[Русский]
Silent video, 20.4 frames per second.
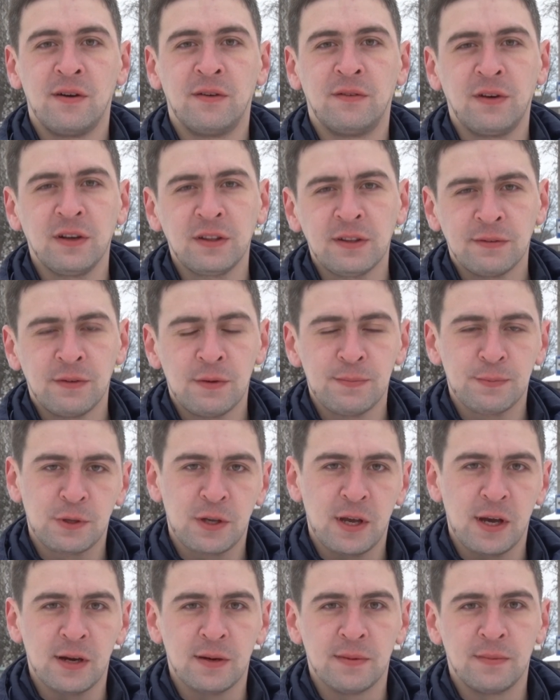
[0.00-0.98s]
В этом
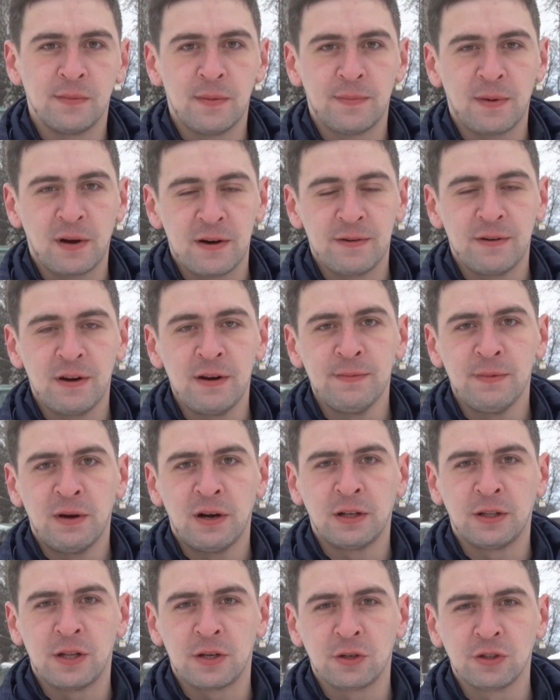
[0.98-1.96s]
выпуске мы поговорим
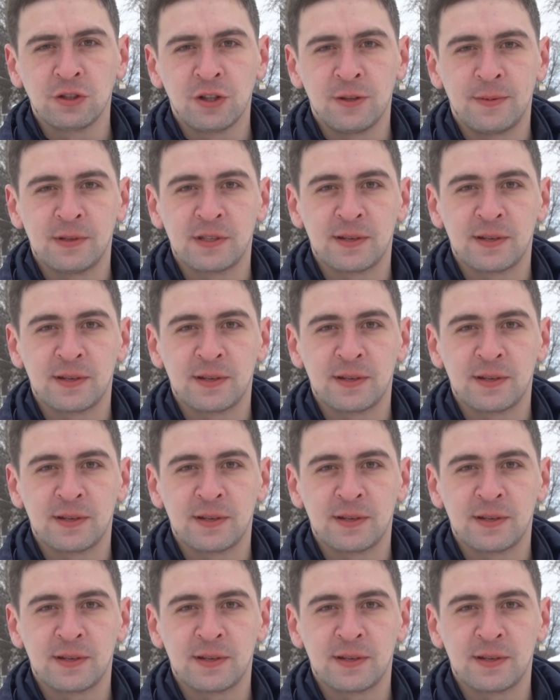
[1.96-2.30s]
о дорожной